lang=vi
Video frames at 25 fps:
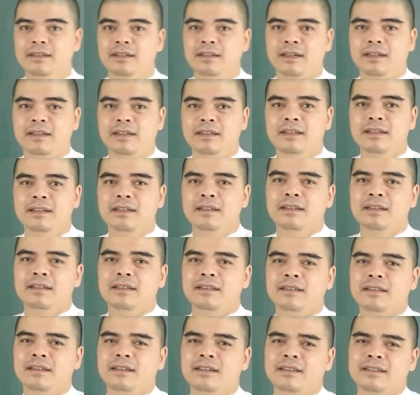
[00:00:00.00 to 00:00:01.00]
Đấy.
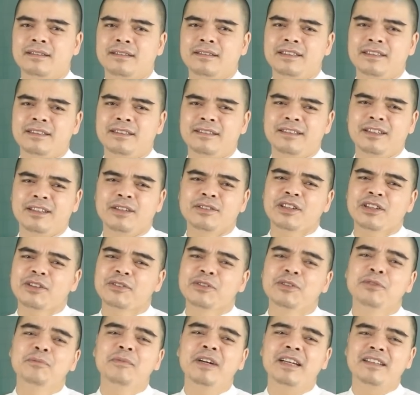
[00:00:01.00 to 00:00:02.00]
Theo sao
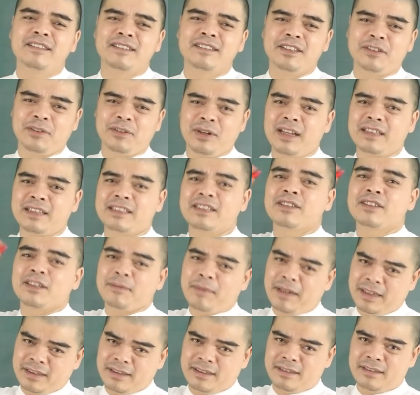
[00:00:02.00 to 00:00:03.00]
chiếu mệnh thì nó là sao Thái
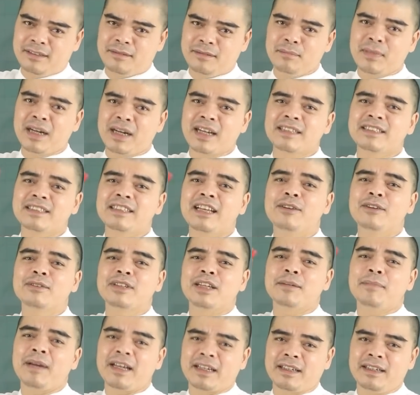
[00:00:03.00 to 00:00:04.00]
Bạch. Mà cái sao
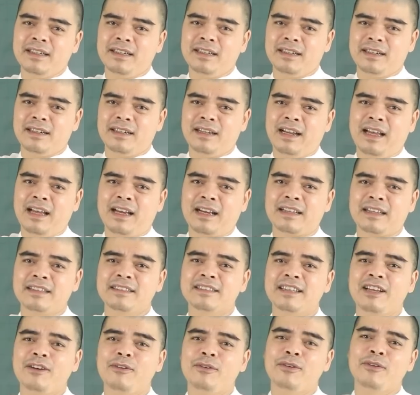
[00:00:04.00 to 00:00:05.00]
Thái Bạch ấy là cái
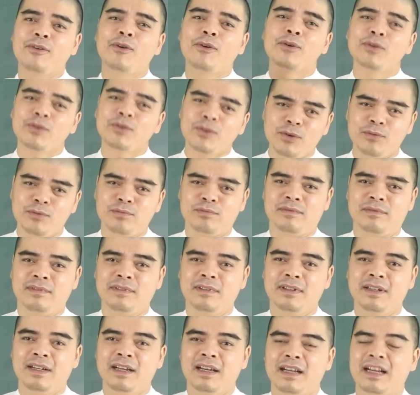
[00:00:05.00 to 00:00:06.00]
sao khốn cùng,
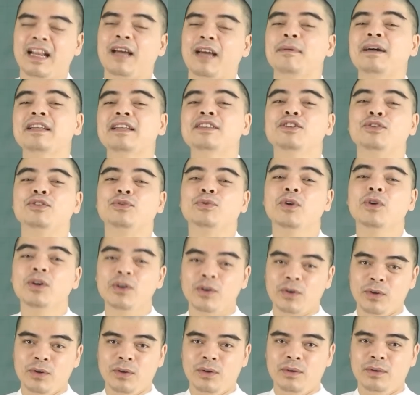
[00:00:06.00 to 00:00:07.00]
làm ăn thì thua
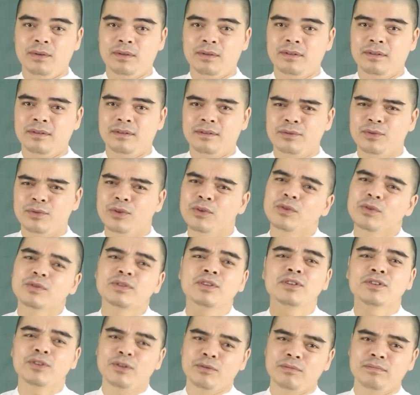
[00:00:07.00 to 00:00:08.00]
lỗ
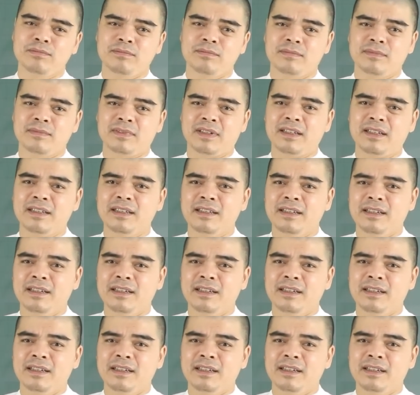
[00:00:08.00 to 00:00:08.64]
tứ tung. Đấy.